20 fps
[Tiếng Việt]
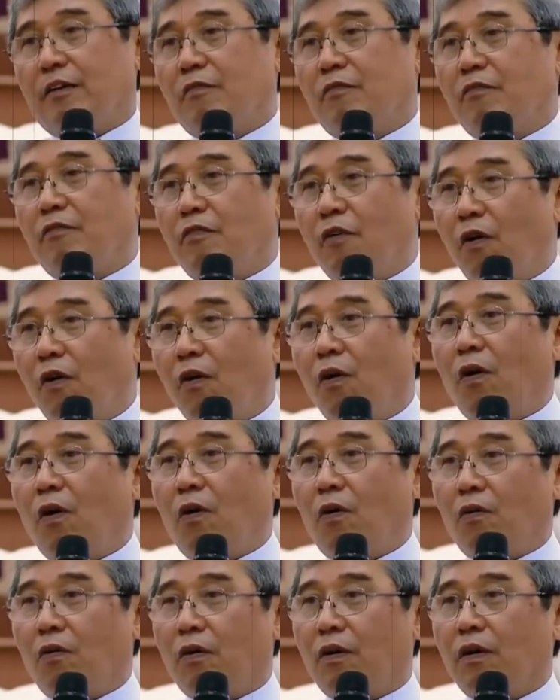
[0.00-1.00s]
vật
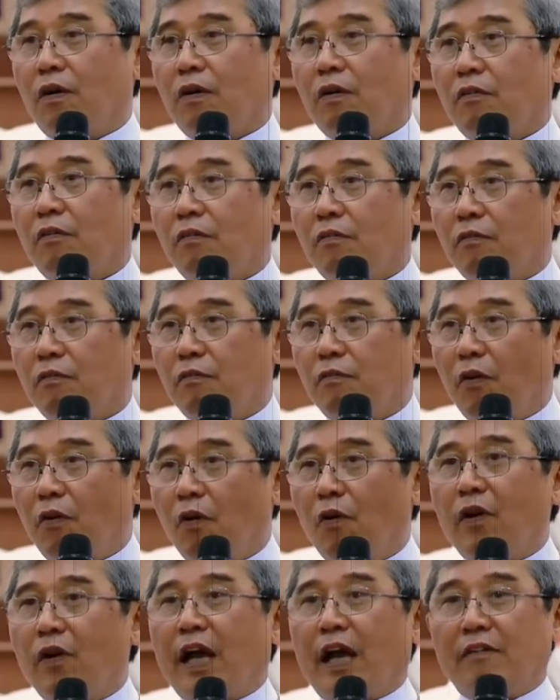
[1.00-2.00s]
vô hồn,
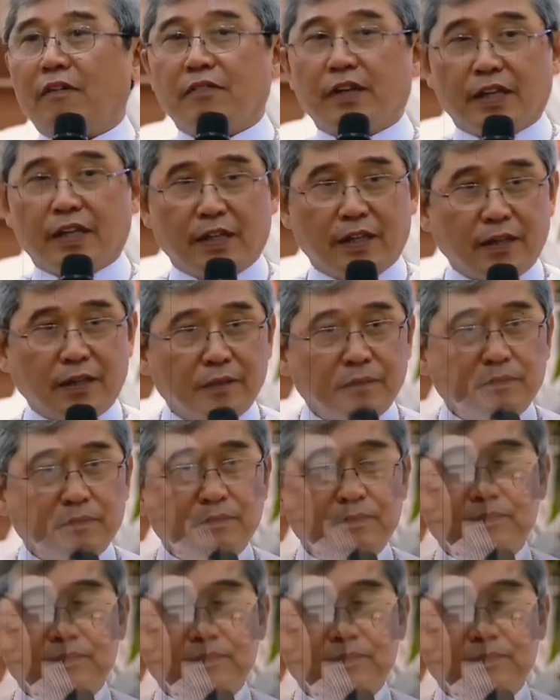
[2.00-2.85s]
vô ngã vị.